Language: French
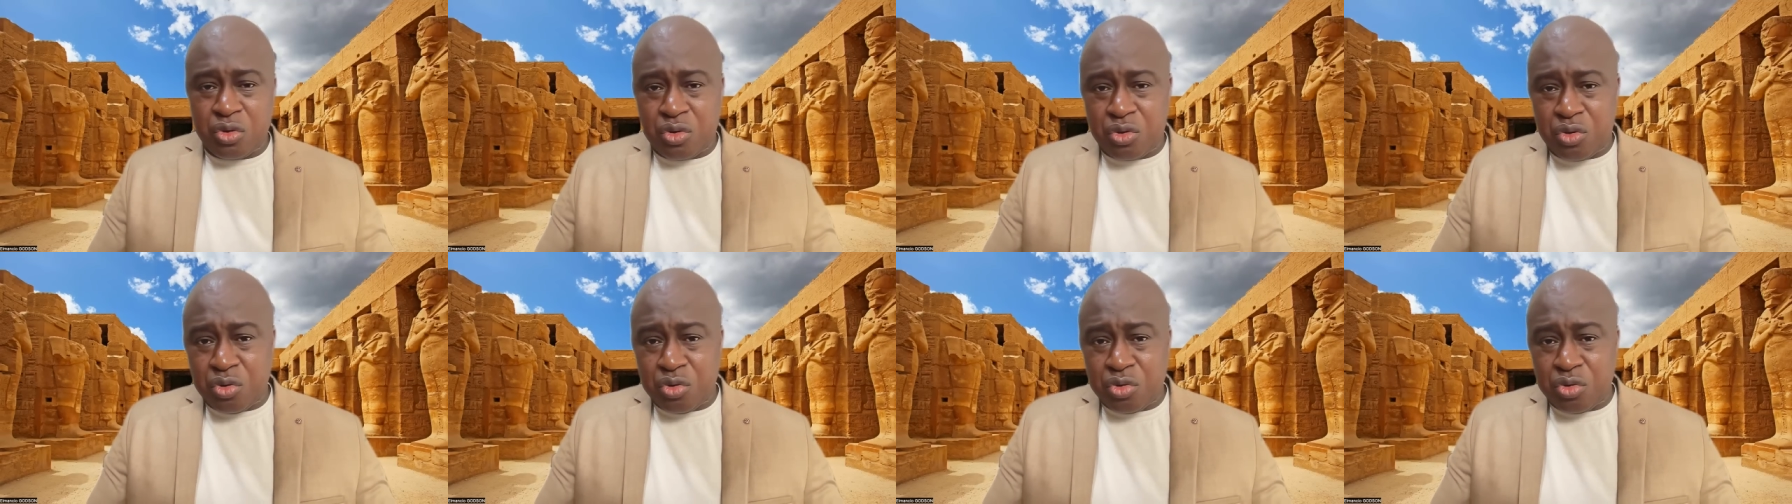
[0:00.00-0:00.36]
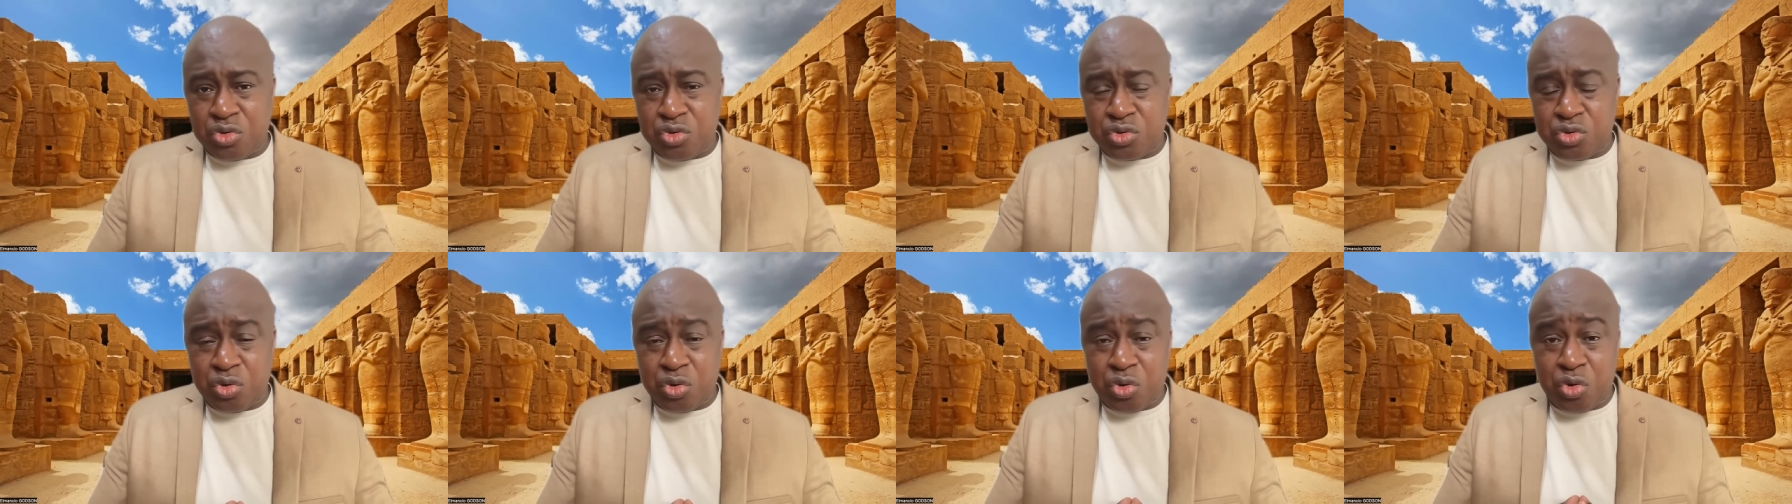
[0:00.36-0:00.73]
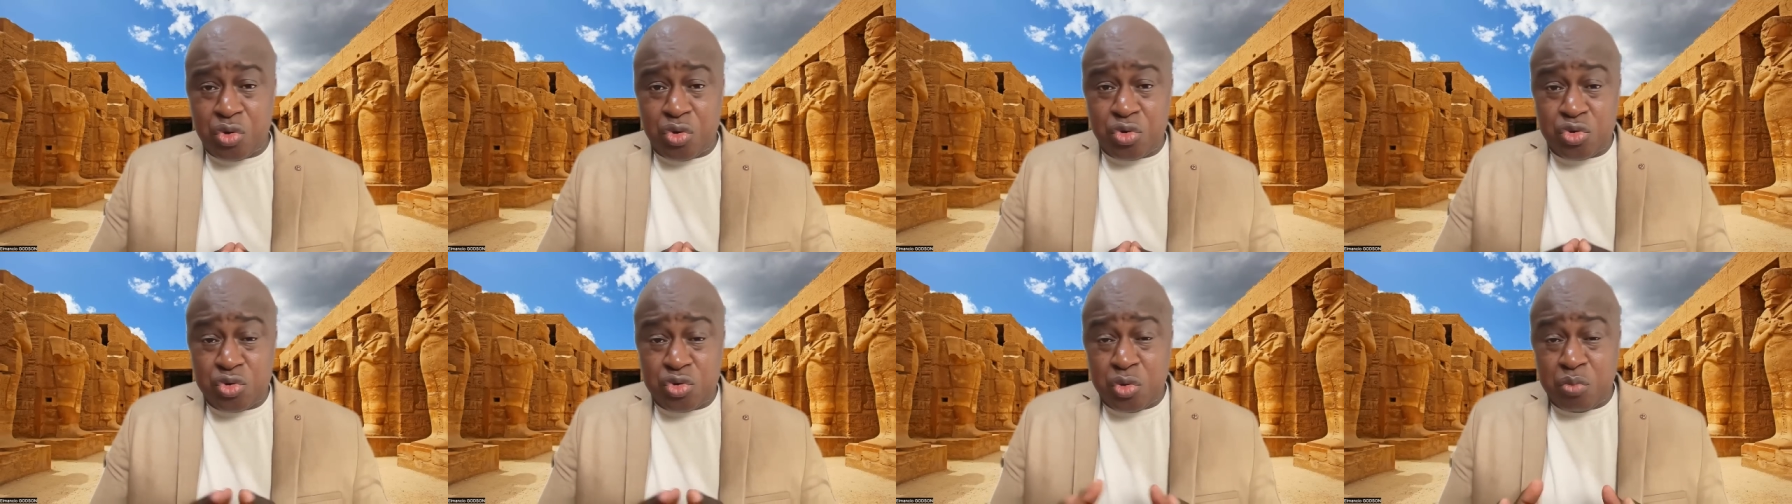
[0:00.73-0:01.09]
que ce,
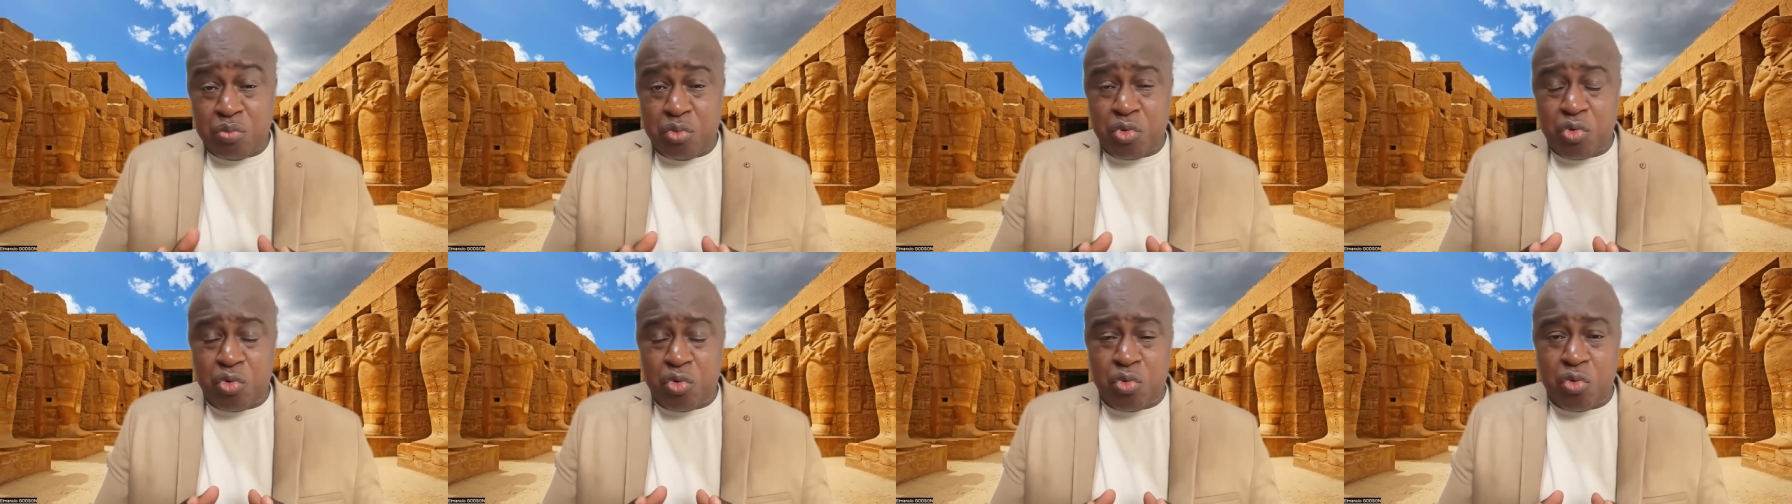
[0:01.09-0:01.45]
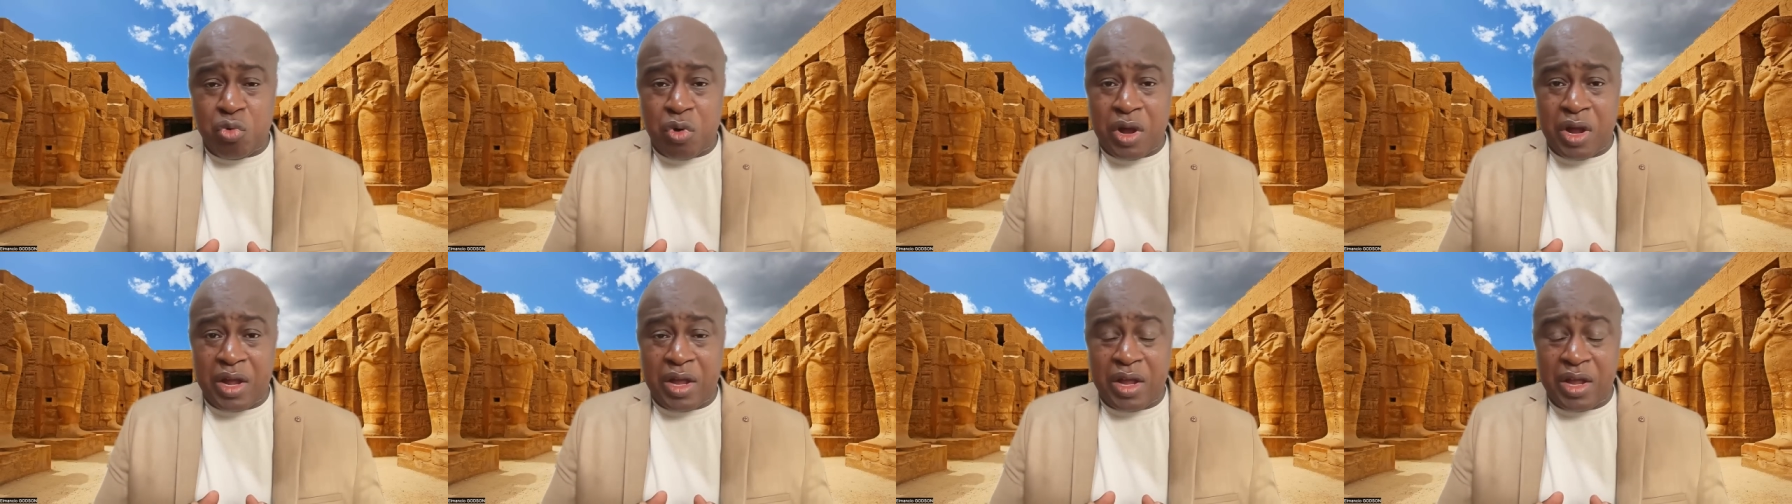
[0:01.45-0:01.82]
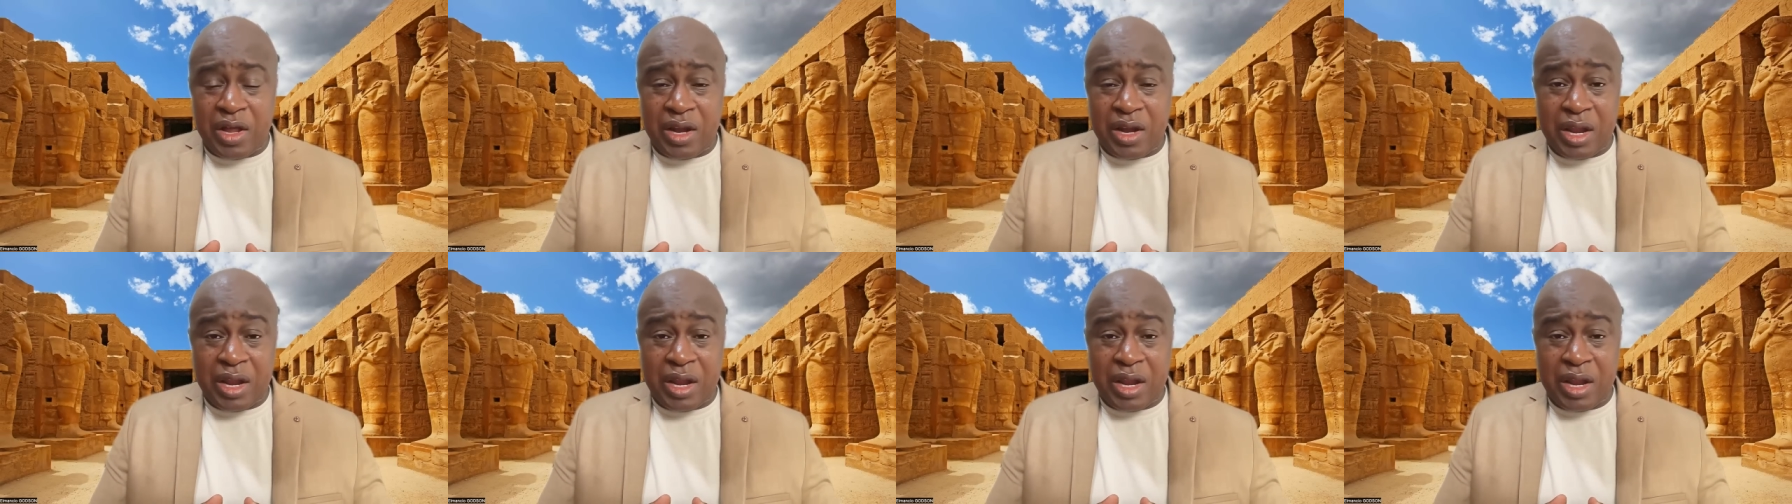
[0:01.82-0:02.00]
ce pourquoi